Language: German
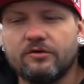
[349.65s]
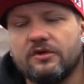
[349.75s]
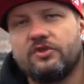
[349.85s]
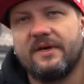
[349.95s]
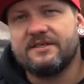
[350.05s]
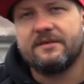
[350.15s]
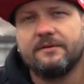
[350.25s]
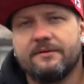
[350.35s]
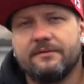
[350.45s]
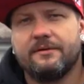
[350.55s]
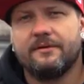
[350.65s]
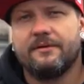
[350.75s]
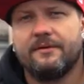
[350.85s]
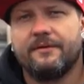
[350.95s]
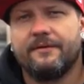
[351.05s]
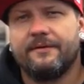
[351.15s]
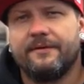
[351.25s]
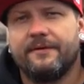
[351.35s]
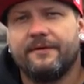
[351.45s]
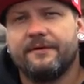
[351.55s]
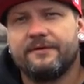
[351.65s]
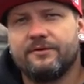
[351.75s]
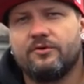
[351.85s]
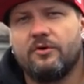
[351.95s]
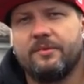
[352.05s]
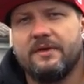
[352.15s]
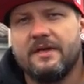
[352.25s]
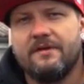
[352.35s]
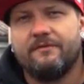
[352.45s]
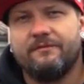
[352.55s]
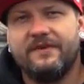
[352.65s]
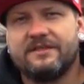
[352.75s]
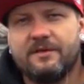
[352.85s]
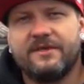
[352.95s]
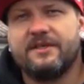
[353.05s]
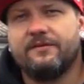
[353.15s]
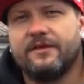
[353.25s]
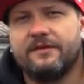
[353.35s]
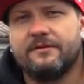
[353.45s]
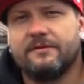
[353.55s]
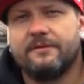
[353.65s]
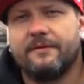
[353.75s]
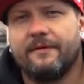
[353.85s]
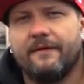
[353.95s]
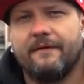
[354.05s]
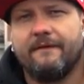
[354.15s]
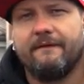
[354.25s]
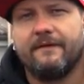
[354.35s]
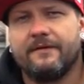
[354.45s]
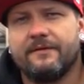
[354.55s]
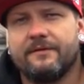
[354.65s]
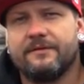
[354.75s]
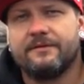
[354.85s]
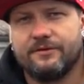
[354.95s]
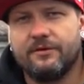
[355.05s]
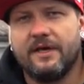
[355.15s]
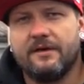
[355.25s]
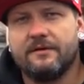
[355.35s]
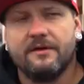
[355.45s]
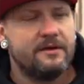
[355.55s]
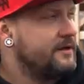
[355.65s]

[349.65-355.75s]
Auto noch in schwarz? Ja. So grob? Ja, ja. Wie hat es dir besser gefallen? So, muss ich sagen. Soja? Mhm.